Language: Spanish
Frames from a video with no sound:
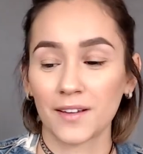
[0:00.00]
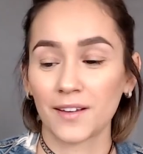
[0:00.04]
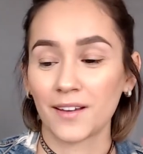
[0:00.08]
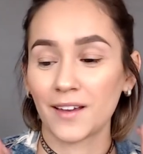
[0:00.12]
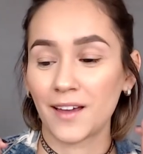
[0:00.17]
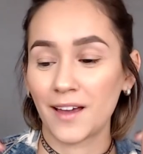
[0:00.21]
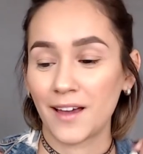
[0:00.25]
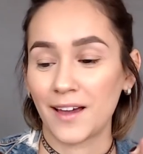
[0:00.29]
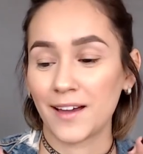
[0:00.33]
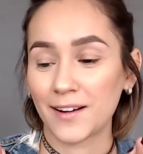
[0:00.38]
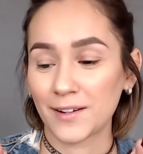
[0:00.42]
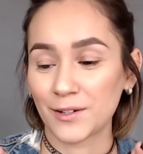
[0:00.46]

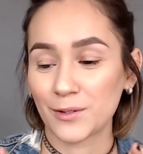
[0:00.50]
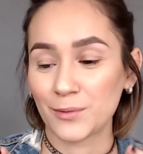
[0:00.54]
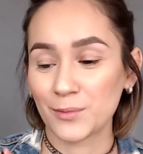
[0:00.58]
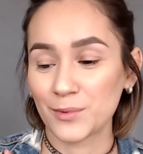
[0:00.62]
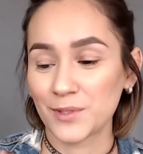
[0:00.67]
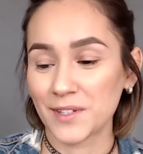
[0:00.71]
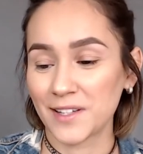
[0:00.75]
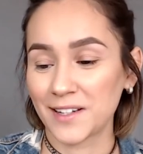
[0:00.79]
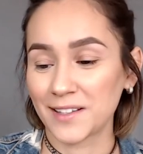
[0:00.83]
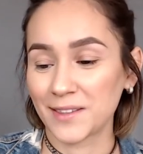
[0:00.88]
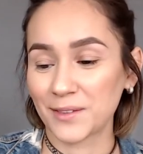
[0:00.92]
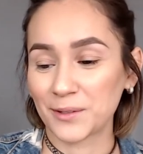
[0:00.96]
a ver cómo
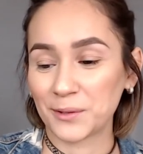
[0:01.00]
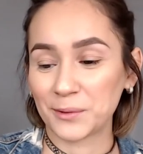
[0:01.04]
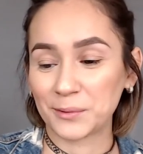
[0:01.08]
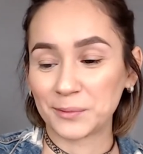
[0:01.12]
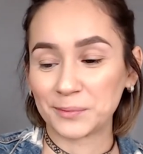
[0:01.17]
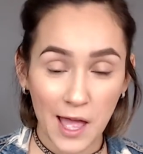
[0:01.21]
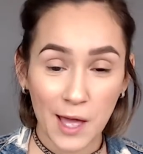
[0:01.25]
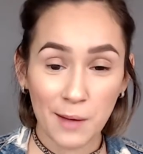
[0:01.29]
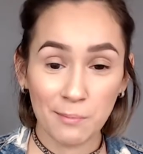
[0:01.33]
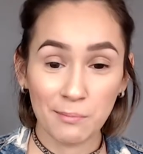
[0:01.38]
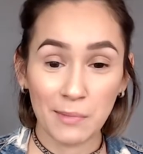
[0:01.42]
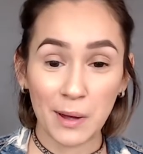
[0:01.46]
sale todo.
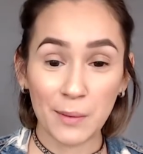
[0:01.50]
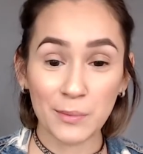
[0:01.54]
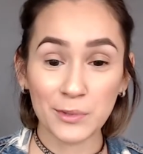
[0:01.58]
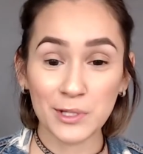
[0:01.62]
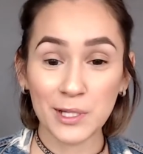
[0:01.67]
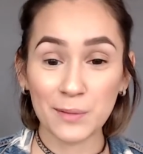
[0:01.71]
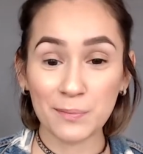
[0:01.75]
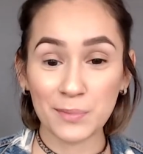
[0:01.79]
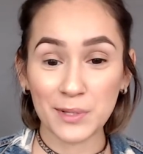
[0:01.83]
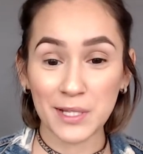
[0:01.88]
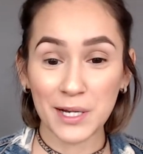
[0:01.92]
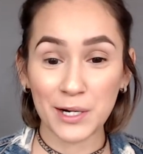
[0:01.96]
Vamos a
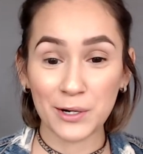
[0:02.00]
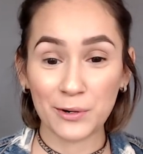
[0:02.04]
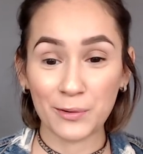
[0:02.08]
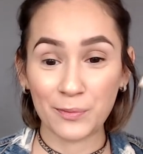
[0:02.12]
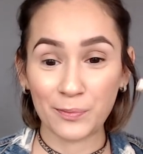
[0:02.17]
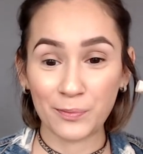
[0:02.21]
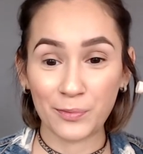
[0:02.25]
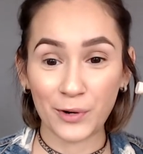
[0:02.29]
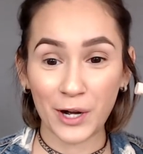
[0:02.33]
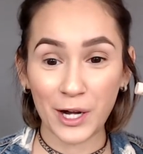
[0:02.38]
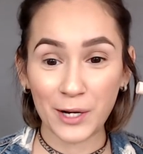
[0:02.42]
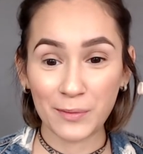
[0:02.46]
empezar con
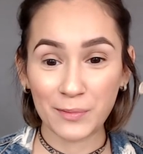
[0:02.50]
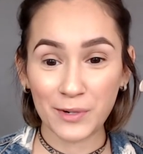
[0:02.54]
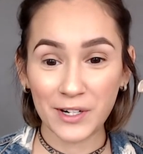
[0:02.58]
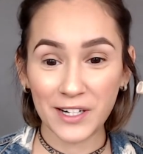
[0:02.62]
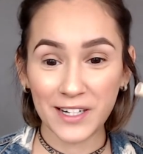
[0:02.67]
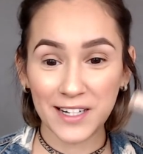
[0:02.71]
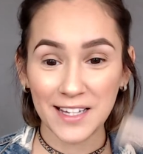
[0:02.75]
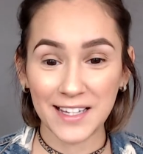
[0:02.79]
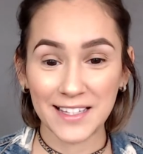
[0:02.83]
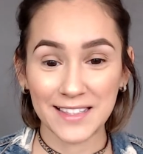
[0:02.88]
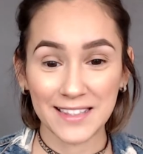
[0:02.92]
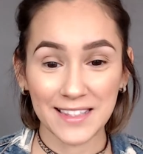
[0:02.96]
primer,
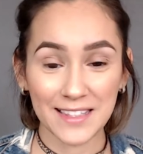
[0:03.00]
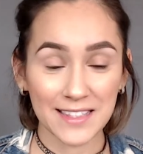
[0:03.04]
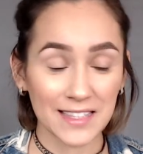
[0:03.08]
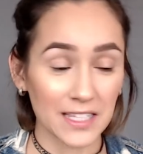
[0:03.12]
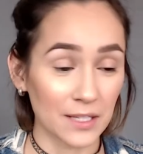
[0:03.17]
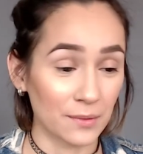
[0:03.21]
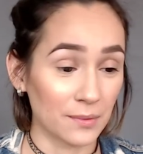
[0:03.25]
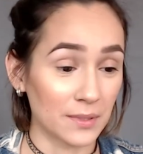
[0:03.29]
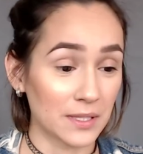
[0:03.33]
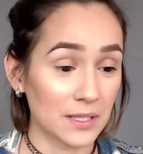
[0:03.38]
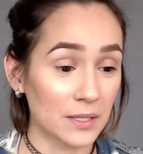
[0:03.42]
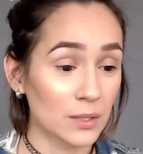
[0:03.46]
este es de
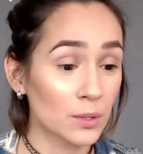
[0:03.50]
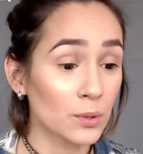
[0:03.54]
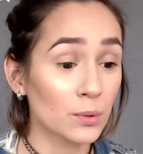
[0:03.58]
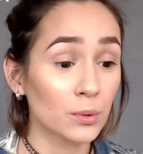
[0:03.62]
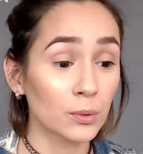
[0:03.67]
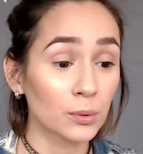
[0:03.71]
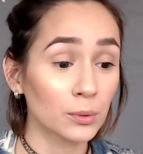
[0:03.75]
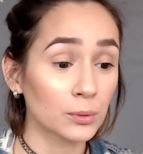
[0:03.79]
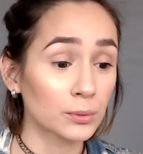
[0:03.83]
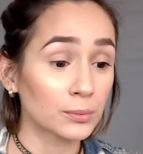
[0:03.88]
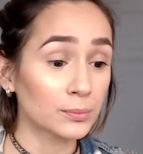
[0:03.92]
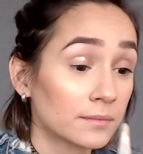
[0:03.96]

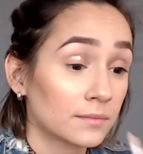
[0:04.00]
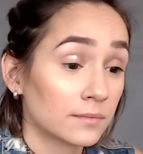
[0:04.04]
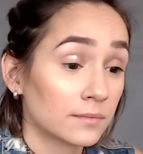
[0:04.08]
Bisú.